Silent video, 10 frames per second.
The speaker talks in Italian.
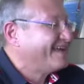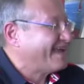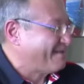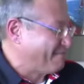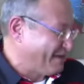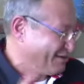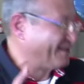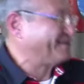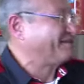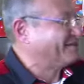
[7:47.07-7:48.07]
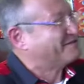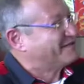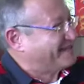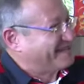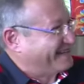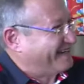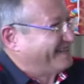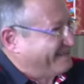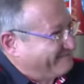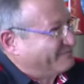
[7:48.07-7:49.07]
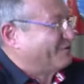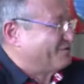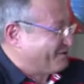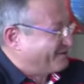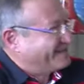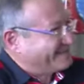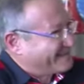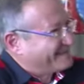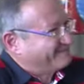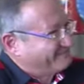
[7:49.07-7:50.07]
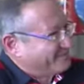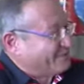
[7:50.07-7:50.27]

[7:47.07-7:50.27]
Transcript: è migliore a 360 gradi, non solo la schiena.